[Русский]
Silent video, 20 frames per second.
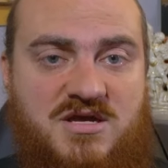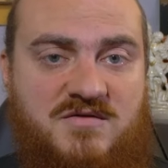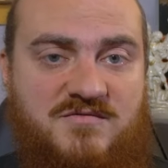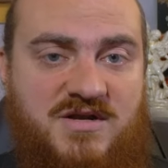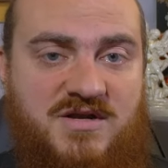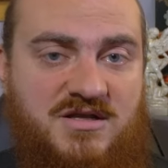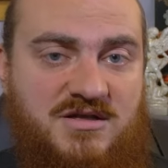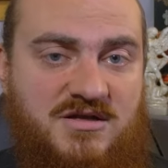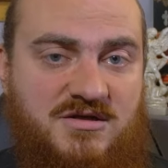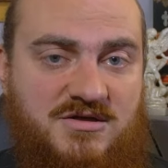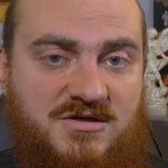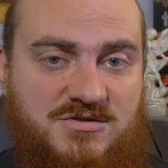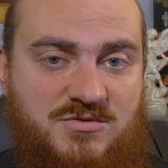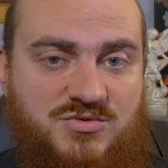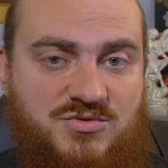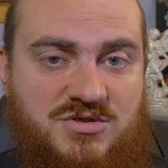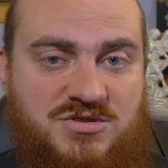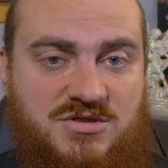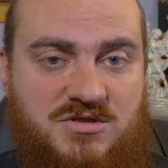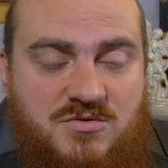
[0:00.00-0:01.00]
вряд ли
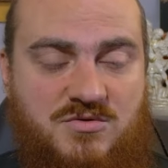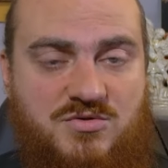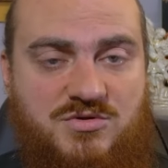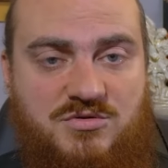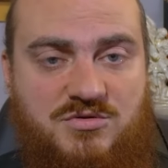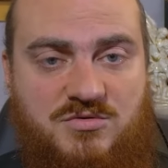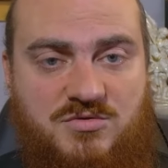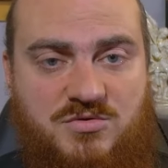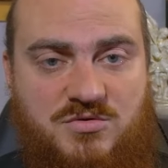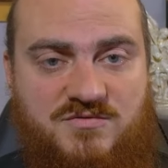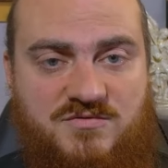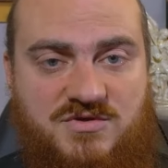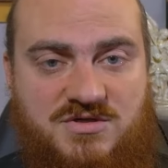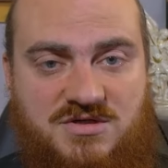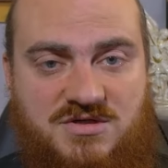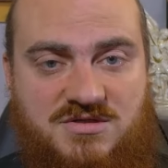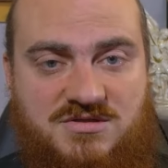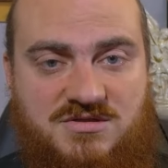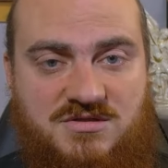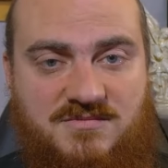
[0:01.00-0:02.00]
коснутся законной духовной
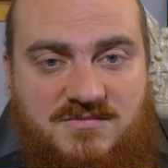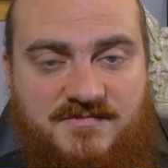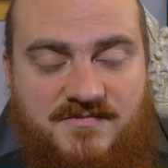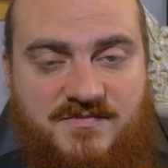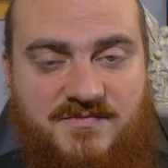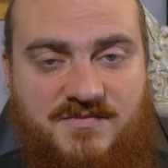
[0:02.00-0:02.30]
жизни.